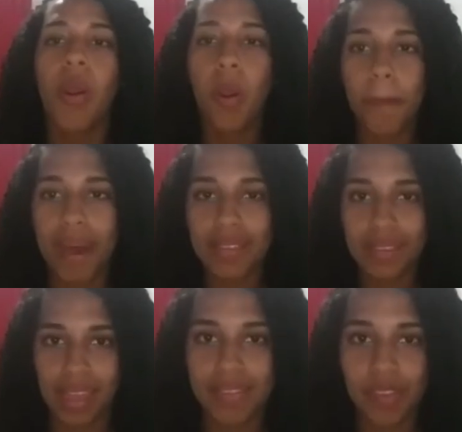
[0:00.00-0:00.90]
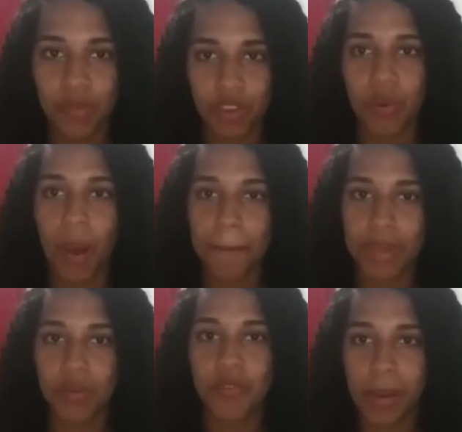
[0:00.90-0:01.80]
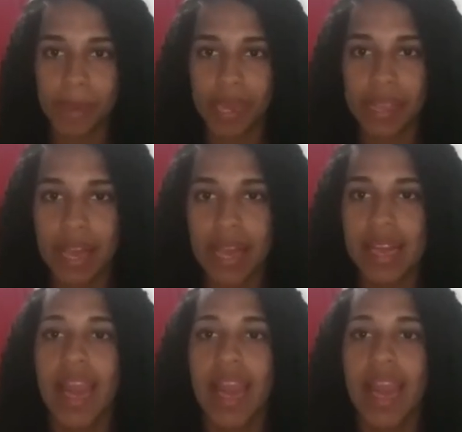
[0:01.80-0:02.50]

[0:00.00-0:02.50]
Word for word: Compartilhe esse vídeo com amigo, família